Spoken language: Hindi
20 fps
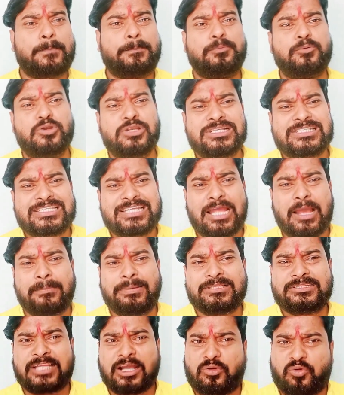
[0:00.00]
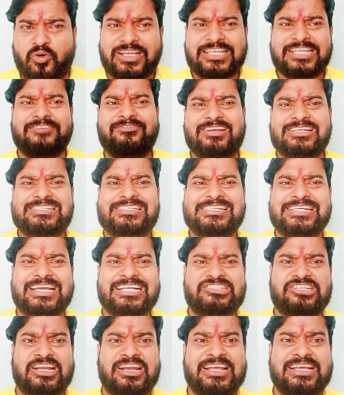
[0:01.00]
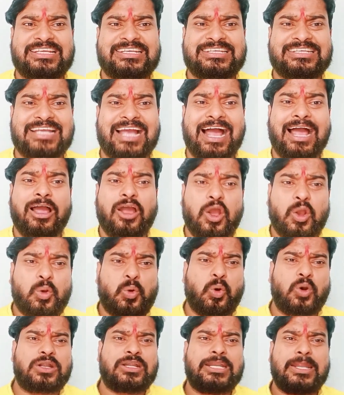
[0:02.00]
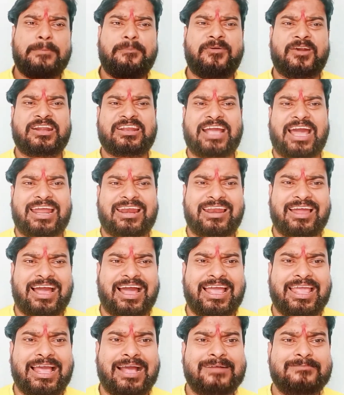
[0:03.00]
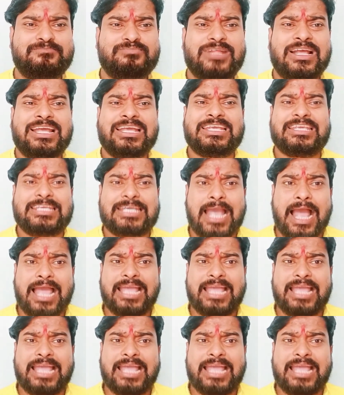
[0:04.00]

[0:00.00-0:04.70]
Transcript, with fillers: पुलिस ने अभी तक कोई इन्वेस्टिगेशन नहीं किया कोर्ट ने फटकार लगाया क्या